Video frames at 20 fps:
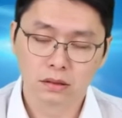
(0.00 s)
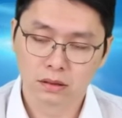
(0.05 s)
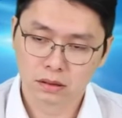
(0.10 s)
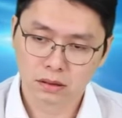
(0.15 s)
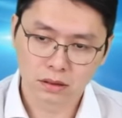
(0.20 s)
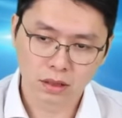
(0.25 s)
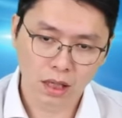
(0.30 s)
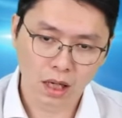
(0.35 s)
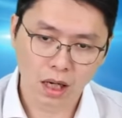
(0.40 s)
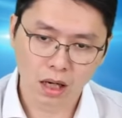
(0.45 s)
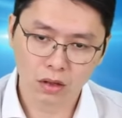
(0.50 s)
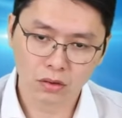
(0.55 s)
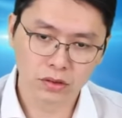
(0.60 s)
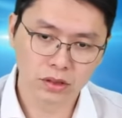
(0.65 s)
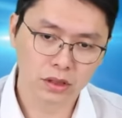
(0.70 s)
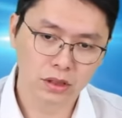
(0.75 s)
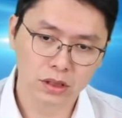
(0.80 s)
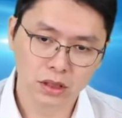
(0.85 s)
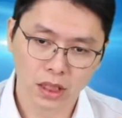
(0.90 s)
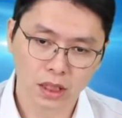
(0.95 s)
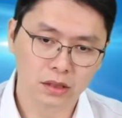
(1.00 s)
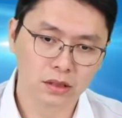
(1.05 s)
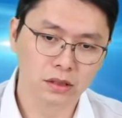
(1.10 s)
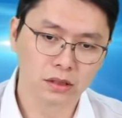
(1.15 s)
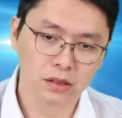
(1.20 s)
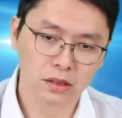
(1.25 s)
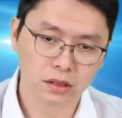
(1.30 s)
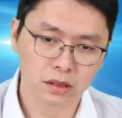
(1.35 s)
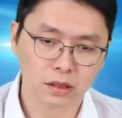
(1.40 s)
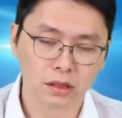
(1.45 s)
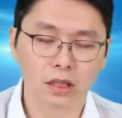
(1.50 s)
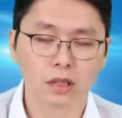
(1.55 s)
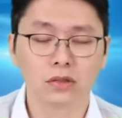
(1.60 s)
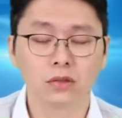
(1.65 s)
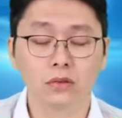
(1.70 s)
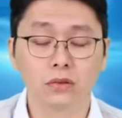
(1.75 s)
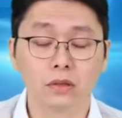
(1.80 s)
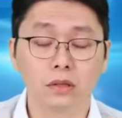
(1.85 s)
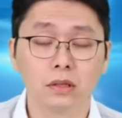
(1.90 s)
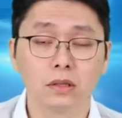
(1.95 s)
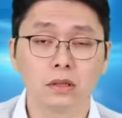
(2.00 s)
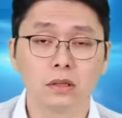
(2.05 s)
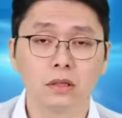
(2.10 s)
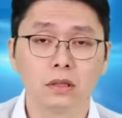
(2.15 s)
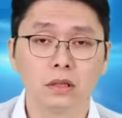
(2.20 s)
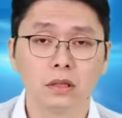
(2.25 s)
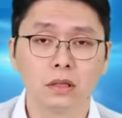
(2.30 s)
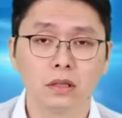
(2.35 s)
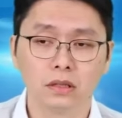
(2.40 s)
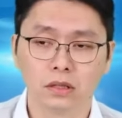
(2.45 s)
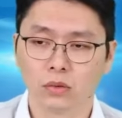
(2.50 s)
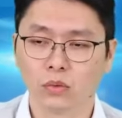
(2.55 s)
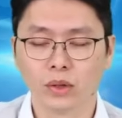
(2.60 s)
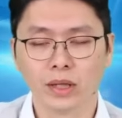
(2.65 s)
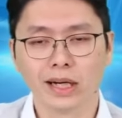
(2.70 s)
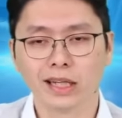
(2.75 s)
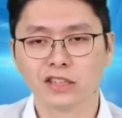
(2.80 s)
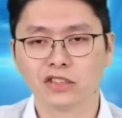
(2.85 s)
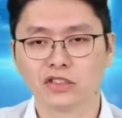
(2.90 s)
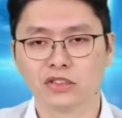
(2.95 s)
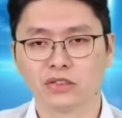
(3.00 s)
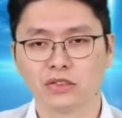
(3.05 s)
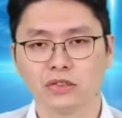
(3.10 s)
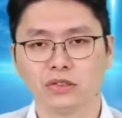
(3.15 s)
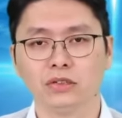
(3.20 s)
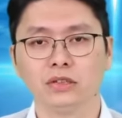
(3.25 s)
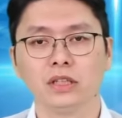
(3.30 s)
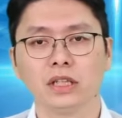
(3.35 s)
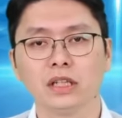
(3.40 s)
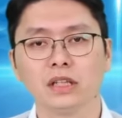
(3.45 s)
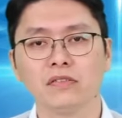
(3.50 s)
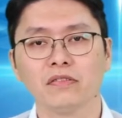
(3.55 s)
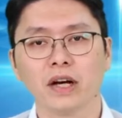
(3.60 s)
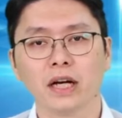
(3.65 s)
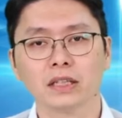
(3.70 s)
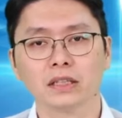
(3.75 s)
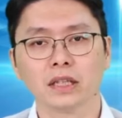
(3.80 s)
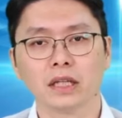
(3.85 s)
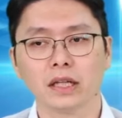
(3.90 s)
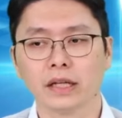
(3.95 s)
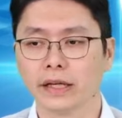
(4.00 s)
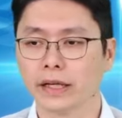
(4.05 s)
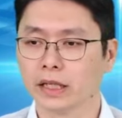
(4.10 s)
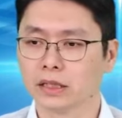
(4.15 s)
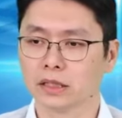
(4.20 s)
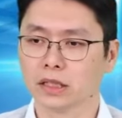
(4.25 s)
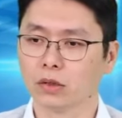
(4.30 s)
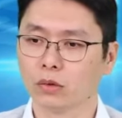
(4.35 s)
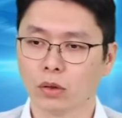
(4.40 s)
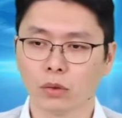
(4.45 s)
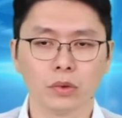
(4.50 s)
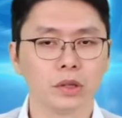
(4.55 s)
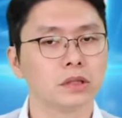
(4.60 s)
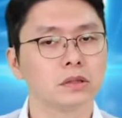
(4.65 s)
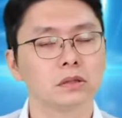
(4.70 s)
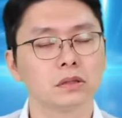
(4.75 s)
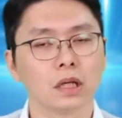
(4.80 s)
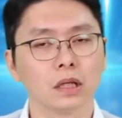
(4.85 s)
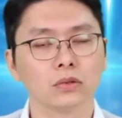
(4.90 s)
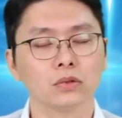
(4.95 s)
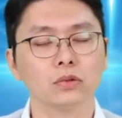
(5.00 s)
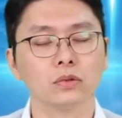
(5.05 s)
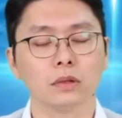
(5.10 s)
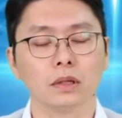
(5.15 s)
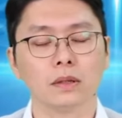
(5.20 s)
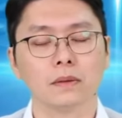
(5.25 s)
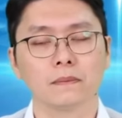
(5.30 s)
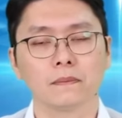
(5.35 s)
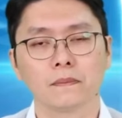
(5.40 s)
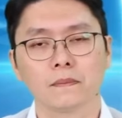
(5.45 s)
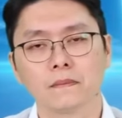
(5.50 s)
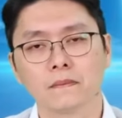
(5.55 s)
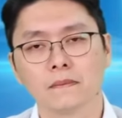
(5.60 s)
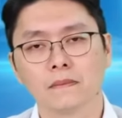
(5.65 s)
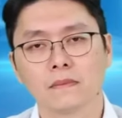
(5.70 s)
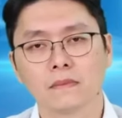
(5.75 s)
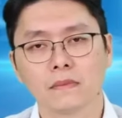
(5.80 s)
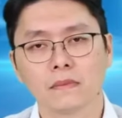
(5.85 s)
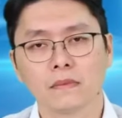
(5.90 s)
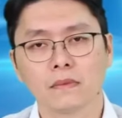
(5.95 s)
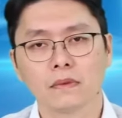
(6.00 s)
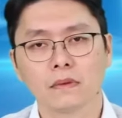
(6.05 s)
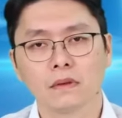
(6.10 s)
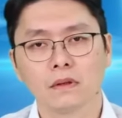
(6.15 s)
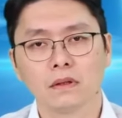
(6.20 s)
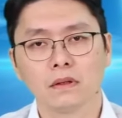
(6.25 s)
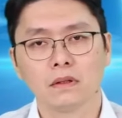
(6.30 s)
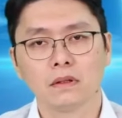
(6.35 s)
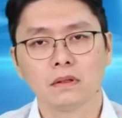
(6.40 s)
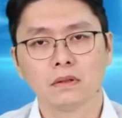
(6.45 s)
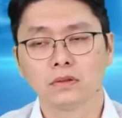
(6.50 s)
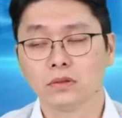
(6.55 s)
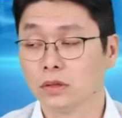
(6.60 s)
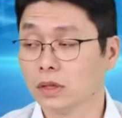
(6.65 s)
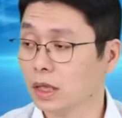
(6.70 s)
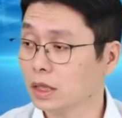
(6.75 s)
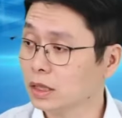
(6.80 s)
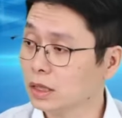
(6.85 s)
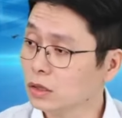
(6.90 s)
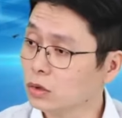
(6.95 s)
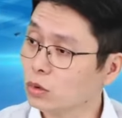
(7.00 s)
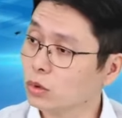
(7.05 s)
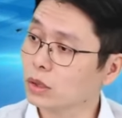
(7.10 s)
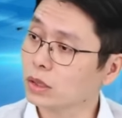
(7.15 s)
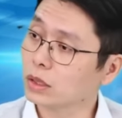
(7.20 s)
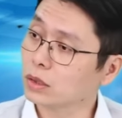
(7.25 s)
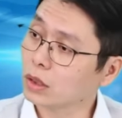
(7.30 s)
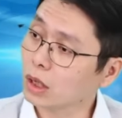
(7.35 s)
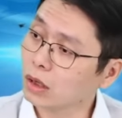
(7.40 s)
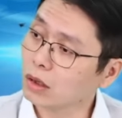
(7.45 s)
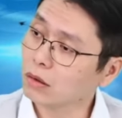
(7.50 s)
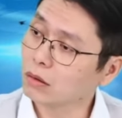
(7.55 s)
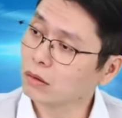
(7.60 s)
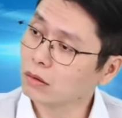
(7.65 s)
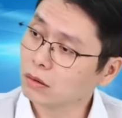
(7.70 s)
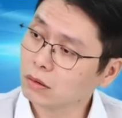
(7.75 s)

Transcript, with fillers: 超级强劲的成长动能，而且未来十年的发展，AI 这一块会一直上去啊。所以台电过个高，